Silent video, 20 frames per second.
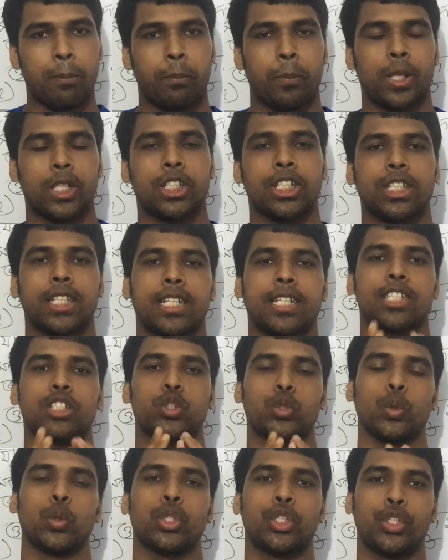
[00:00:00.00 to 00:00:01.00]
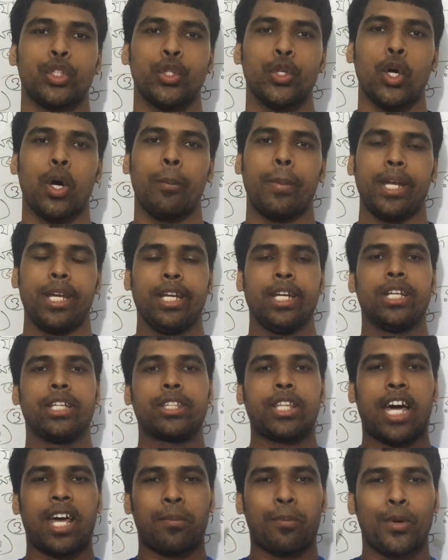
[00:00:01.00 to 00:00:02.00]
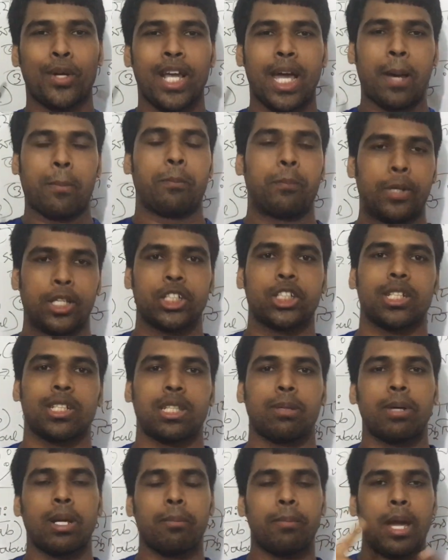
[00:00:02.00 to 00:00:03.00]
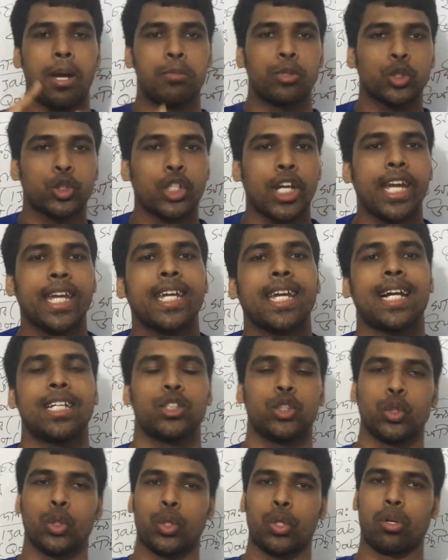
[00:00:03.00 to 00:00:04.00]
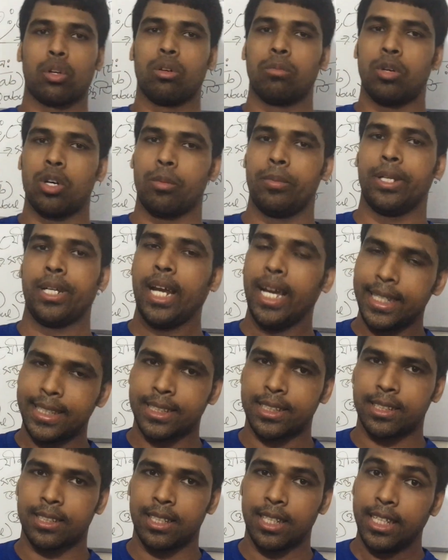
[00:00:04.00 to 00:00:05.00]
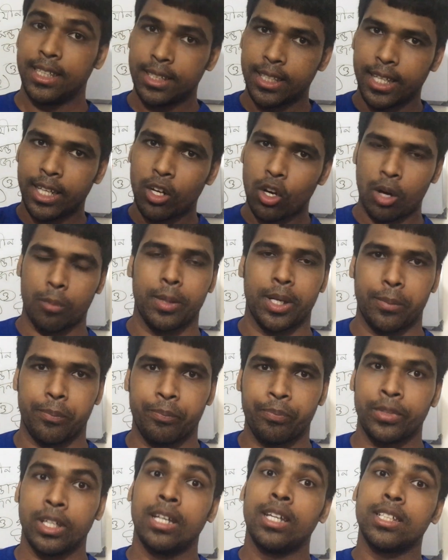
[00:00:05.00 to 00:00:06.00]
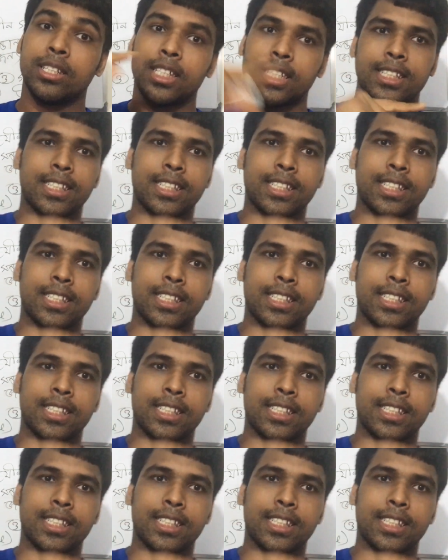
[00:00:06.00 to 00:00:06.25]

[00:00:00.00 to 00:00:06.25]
আপনার সাথে একটা চুক্তি হবে তারপরে আপনার সাথে আমার ব্যবসায়িক কার্যক্রম হবে রাইট লেনদেন হবে ঠিক